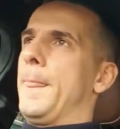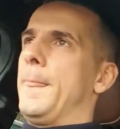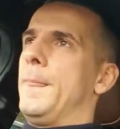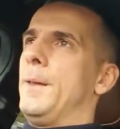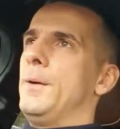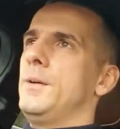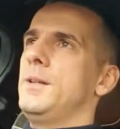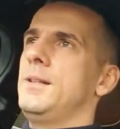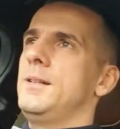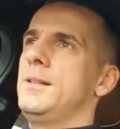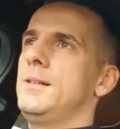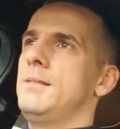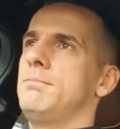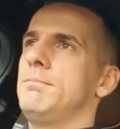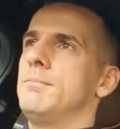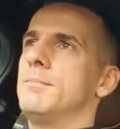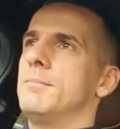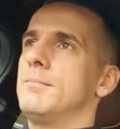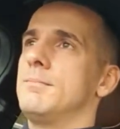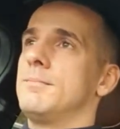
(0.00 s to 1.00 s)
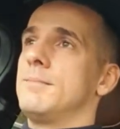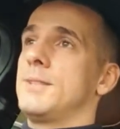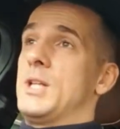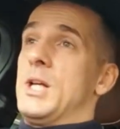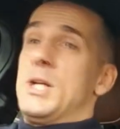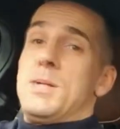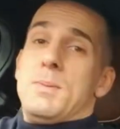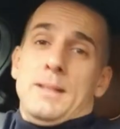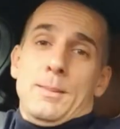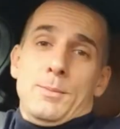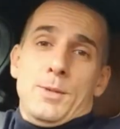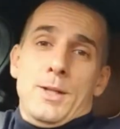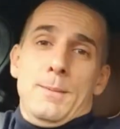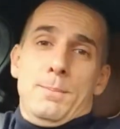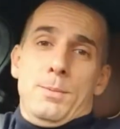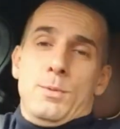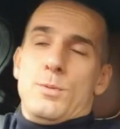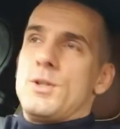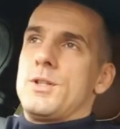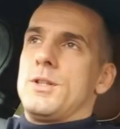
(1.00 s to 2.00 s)
No i Chcieliśmy tam do niej
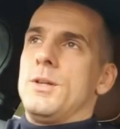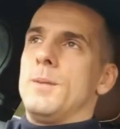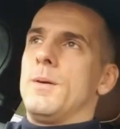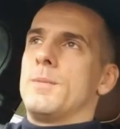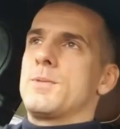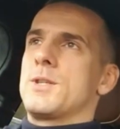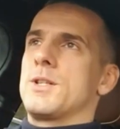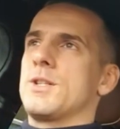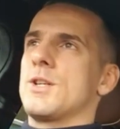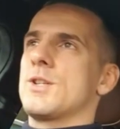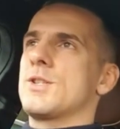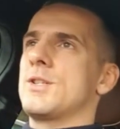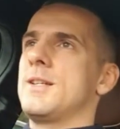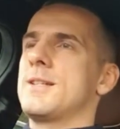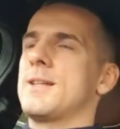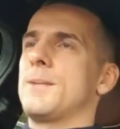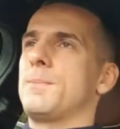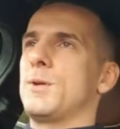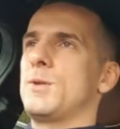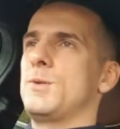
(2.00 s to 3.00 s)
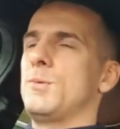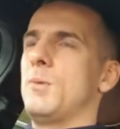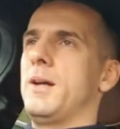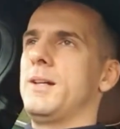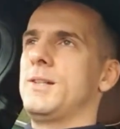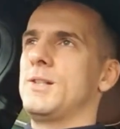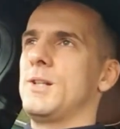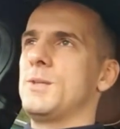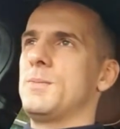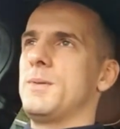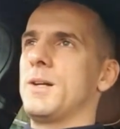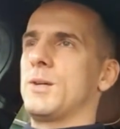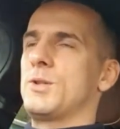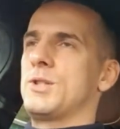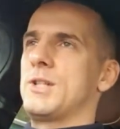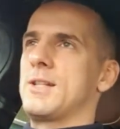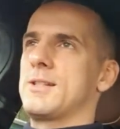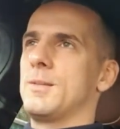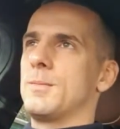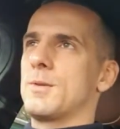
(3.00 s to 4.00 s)
pójść, no bo przecież nie zapłaciła i chcieliśmy
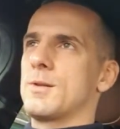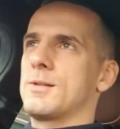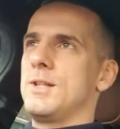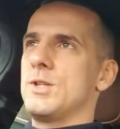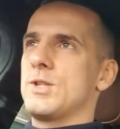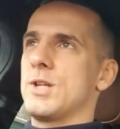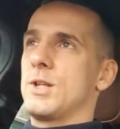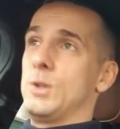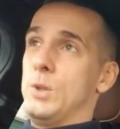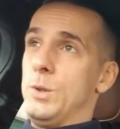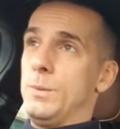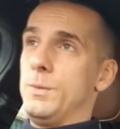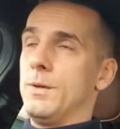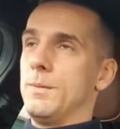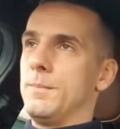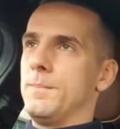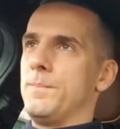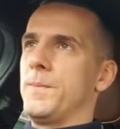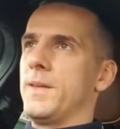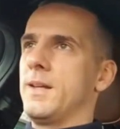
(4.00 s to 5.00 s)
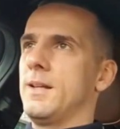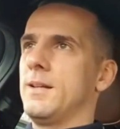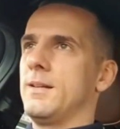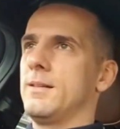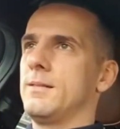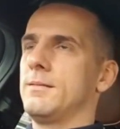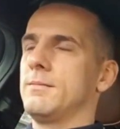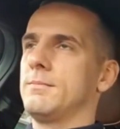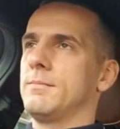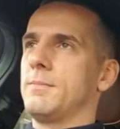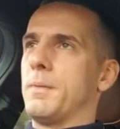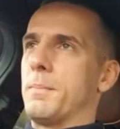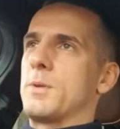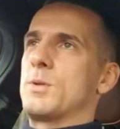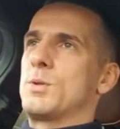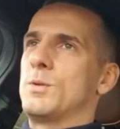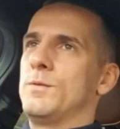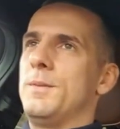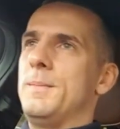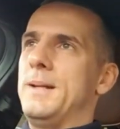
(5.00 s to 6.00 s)
jakoś się z tym rozliczać. Lubią y, po
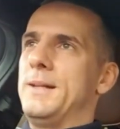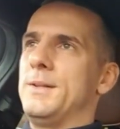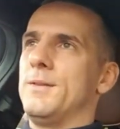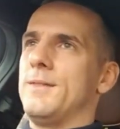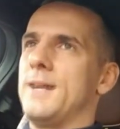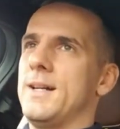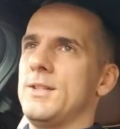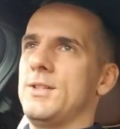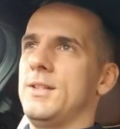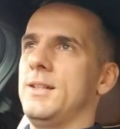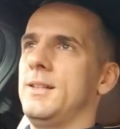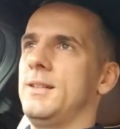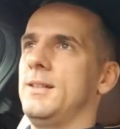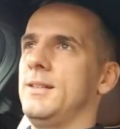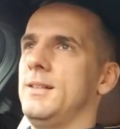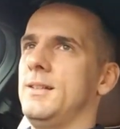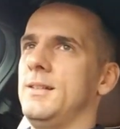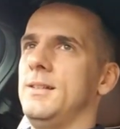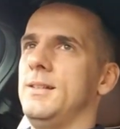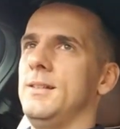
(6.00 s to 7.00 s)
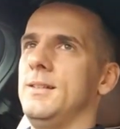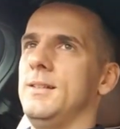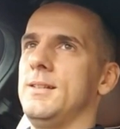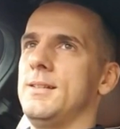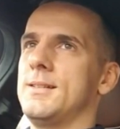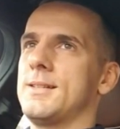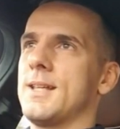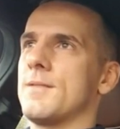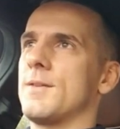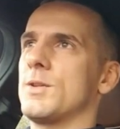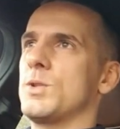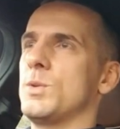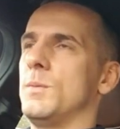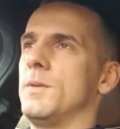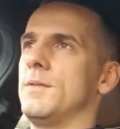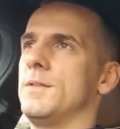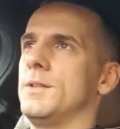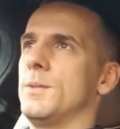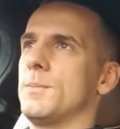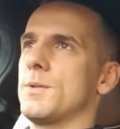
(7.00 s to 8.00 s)
prostu wymeldować i, i, i, zerwać
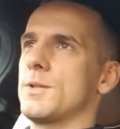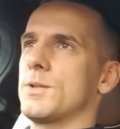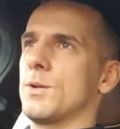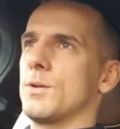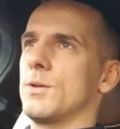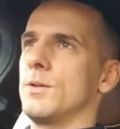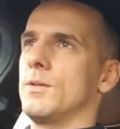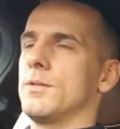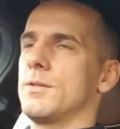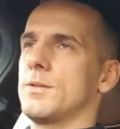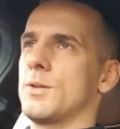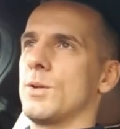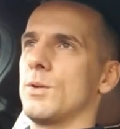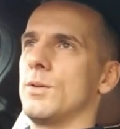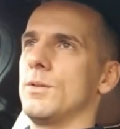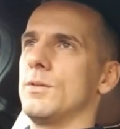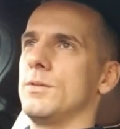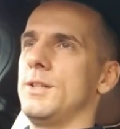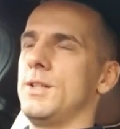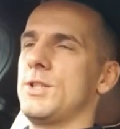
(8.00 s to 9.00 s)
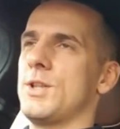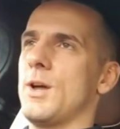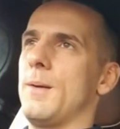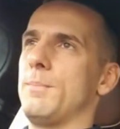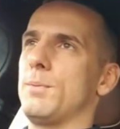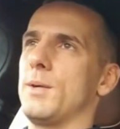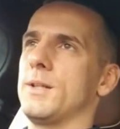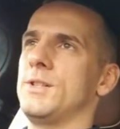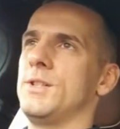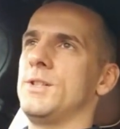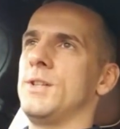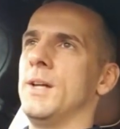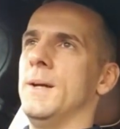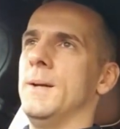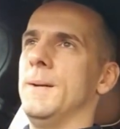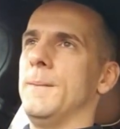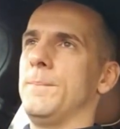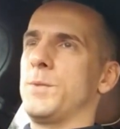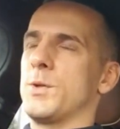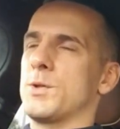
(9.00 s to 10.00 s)
umowę, no bo skoro, skoro nie chciała płacić,
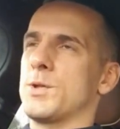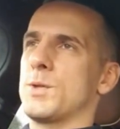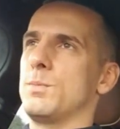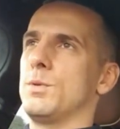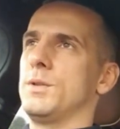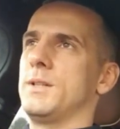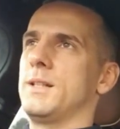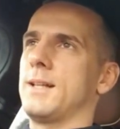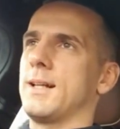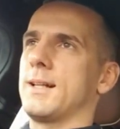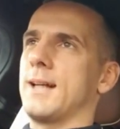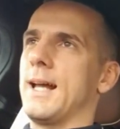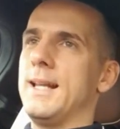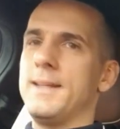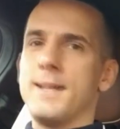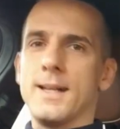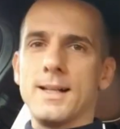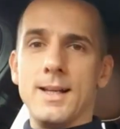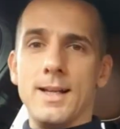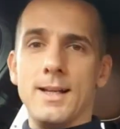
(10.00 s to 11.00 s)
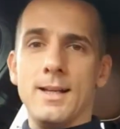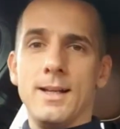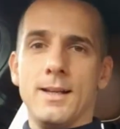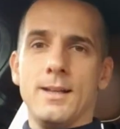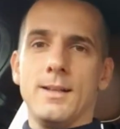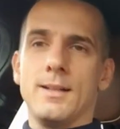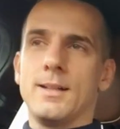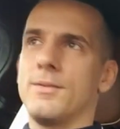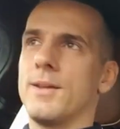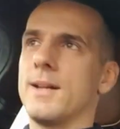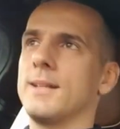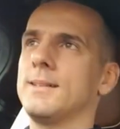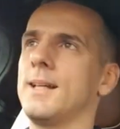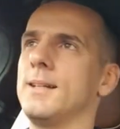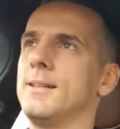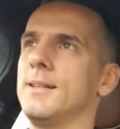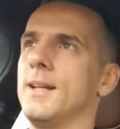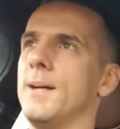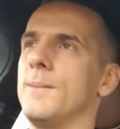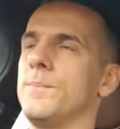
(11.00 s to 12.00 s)
to coś było nie tak. Ale nagle
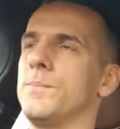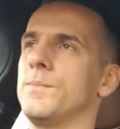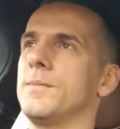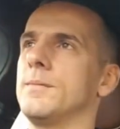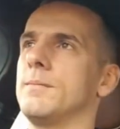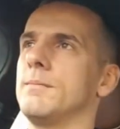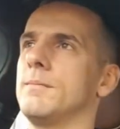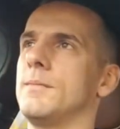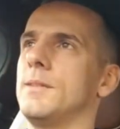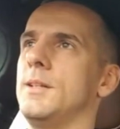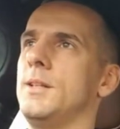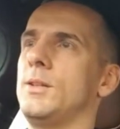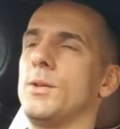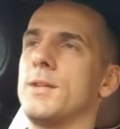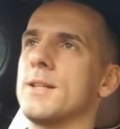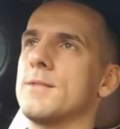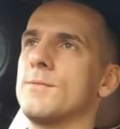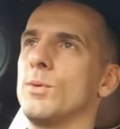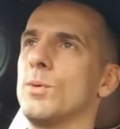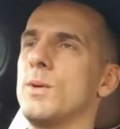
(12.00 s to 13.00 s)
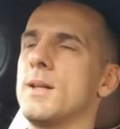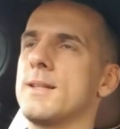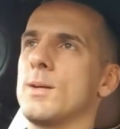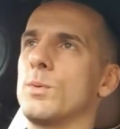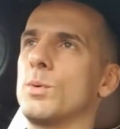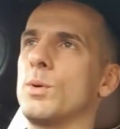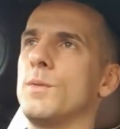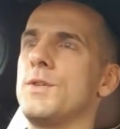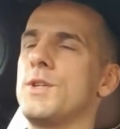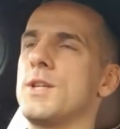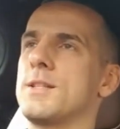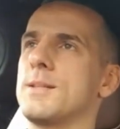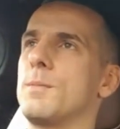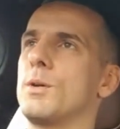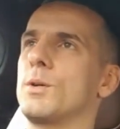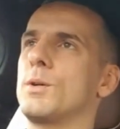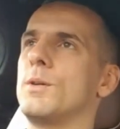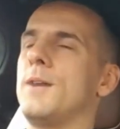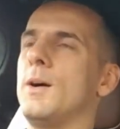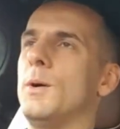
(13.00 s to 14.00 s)
kwarantanna i to nas w ogóle całkowicie
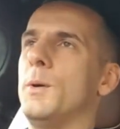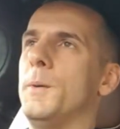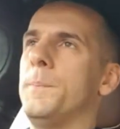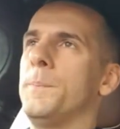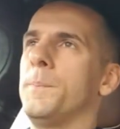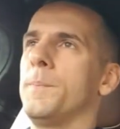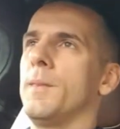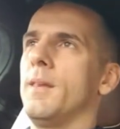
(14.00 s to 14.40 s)
zablokowało.